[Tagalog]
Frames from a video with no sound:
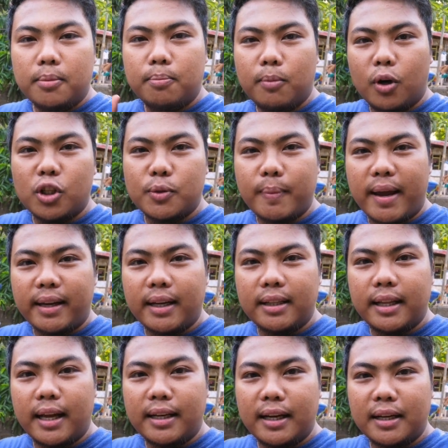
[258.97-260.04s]
Boss
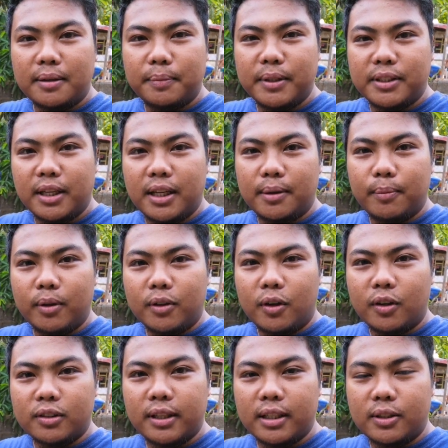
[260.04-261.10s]
Michael din ng Michelin
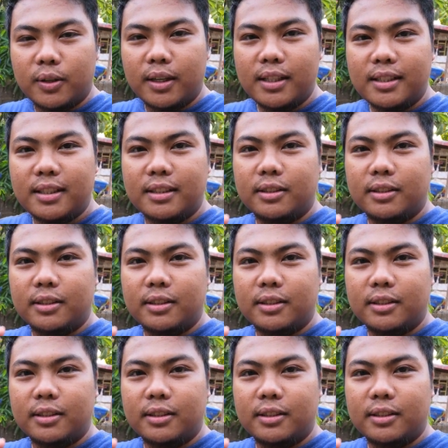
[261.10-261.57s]
Motor Accessories.